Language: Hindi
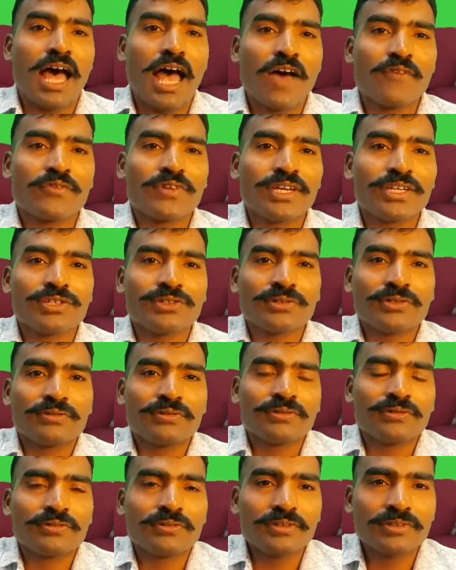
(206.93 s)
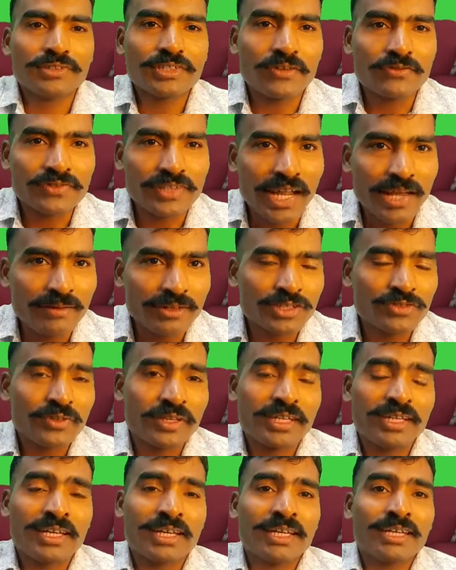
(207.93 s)
आपके जो सब्सक्राइबर्स
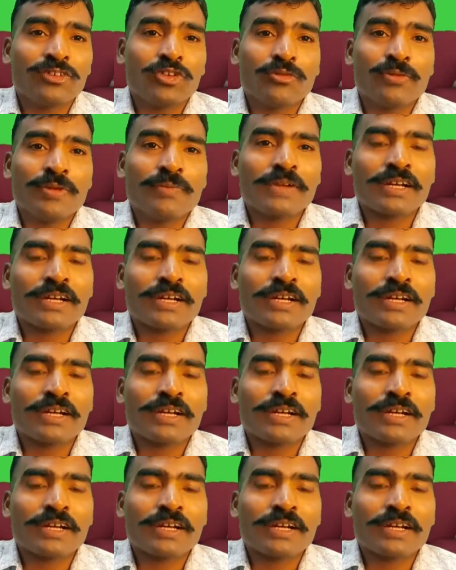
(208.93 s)
वगैरह है वो भी